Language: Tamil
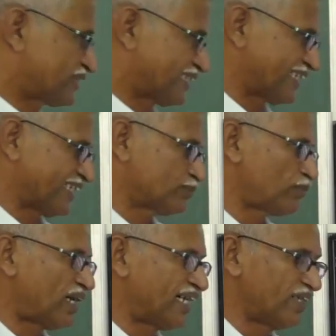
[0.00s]
செக்ரேட்
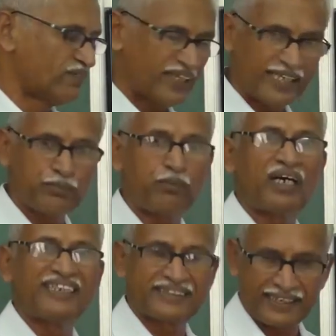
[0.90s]
மாடிஃபைடு
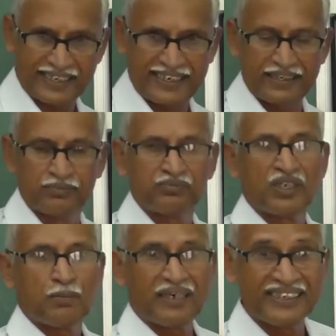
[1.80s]
பாலிசாக்கரைடு
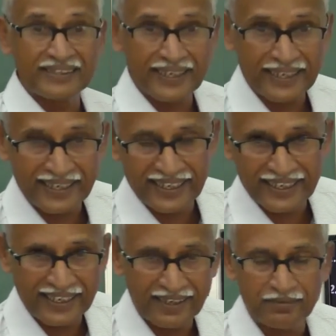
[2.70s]
பாலிசாக்கரைட்
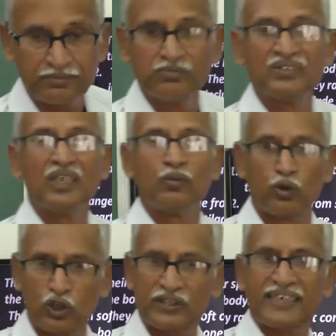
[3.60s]
என்ன
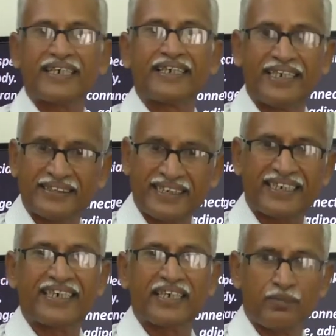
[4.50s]
மோனோசாக்கரைட்
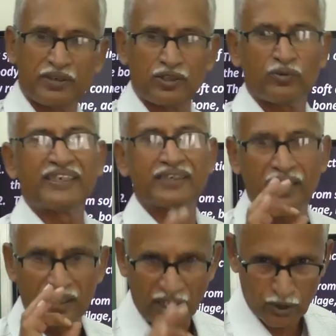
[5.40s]
டைசாக்கரைட் எல்லாம் பொறுத்திருப்போம் இட் இஸ்
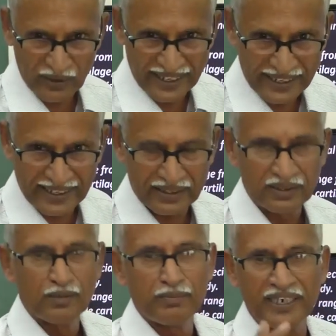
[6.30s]
ஆல் கார்போஹைட்ரேட்
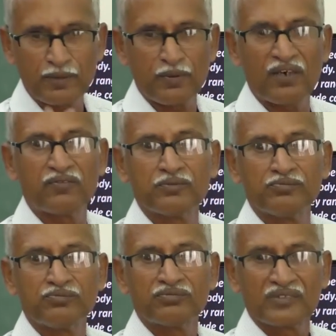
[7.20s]
மேடப் ஆஃப்
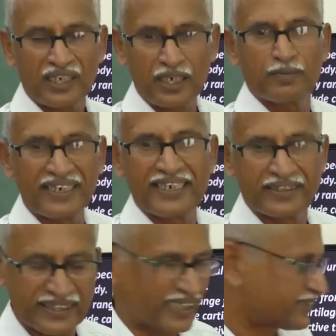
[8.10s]
கார்பன்
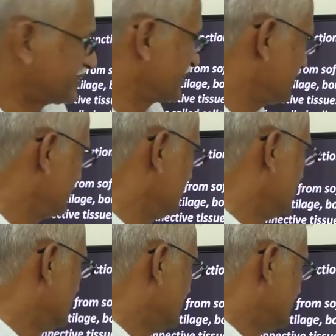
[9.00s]
ஹைட்ரஜன் ஆக்சிஜன்
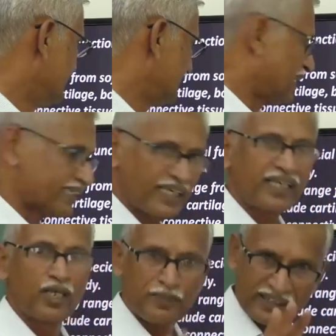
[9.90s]
என்ன அதனால
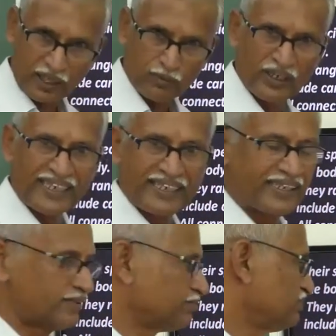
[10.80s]
தான் இருக்கிற
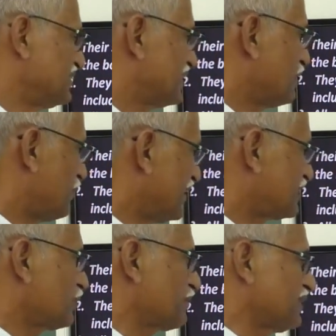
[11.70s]
கார்போஹைட்ரேட் இன்னும்
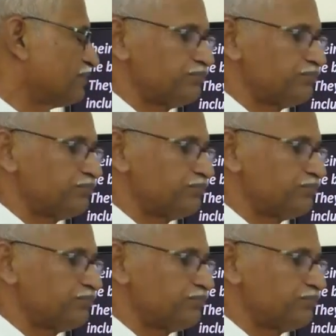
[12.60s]
மல்டிபிள்